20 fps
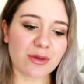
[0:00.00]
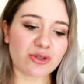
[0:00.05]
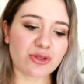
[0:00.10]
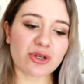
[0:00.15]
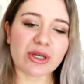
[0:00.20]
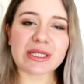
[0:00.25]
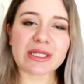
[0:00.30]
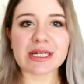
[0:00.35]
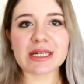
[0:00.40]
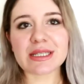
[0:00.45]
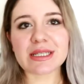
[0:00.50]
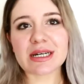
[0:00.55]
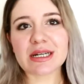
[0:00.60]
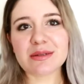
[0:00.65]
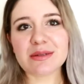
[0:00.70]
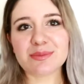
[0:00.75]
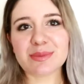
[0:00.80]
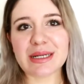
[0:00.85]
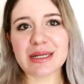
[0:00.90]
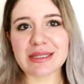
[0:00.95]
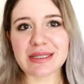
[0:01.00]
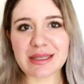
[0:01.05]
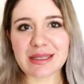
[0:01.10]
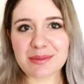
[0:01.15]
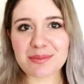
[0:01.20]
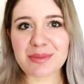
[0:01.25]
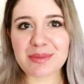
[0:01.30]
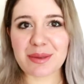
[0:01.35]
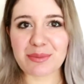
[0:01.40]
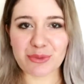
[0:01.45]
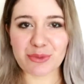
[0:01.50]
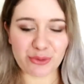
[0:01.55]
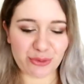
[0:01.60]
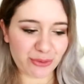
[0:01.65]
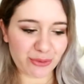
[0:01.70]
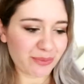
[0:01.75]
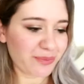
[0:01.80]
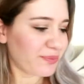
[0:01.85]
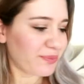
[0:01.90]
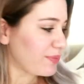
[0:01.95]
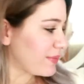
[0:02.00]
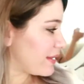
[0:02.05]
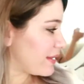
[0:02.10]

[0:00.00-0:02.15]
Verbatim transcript: Şu ana kadar ben de memnunum.